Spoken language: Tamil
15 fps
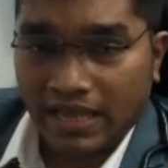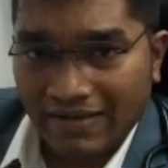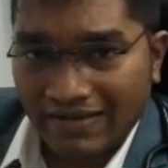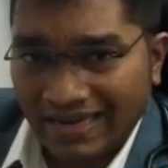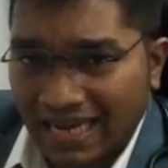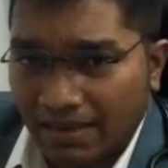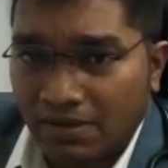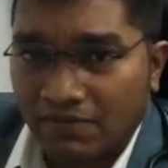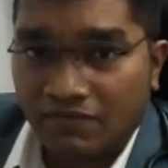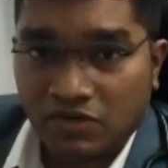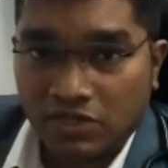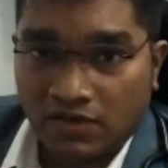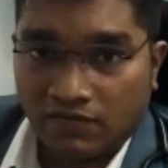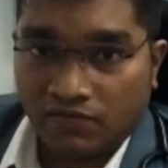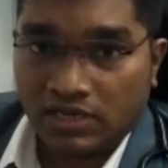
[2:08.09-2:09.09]
எல்லாமே
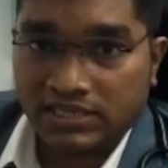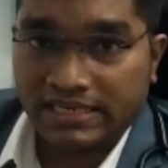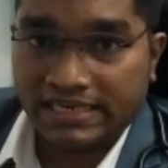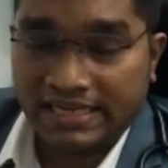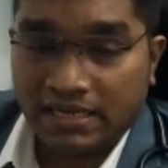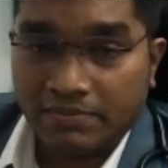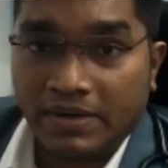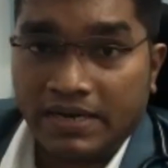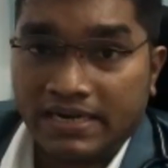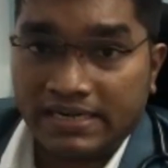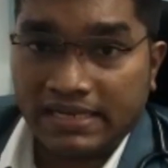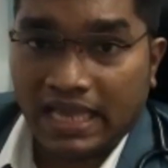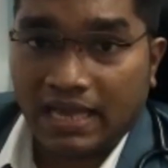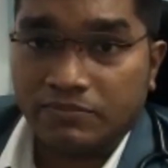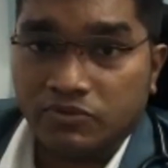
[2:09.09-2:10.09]
ஃப்ரீ ஆஃப் காஸ்ட் இன்றைக்கி பண்ணுற
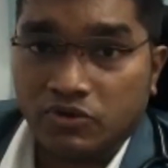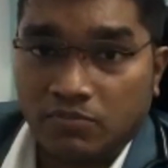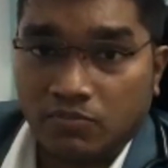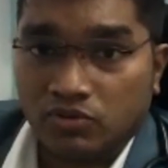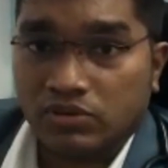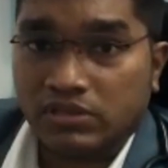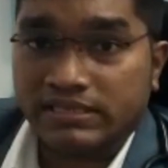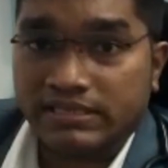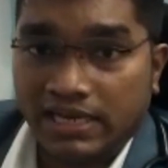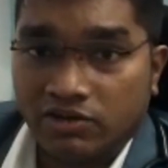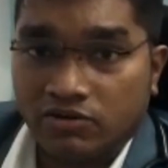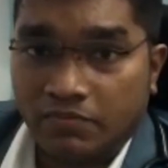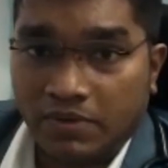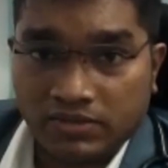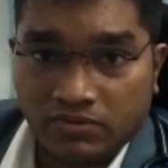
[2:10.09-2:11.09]
கேம்ப்ஸோட மொத்த
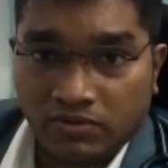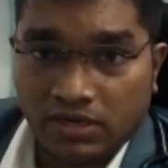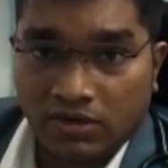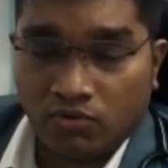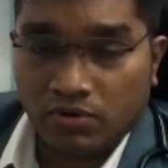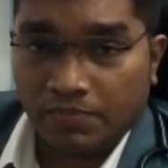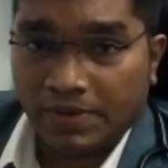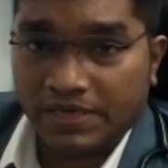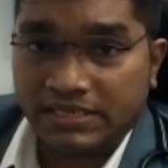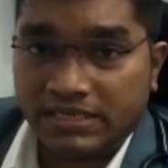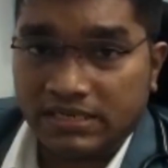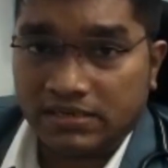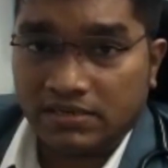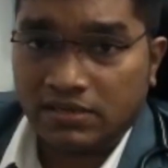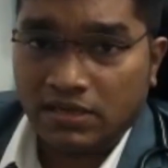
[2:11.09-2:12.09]
செலவு பார்த்தோன்னா ஒரு
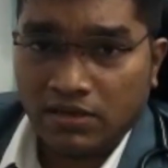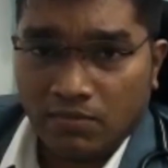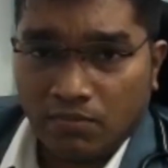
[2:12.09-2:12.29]
பேஷண்ட்டுக்கு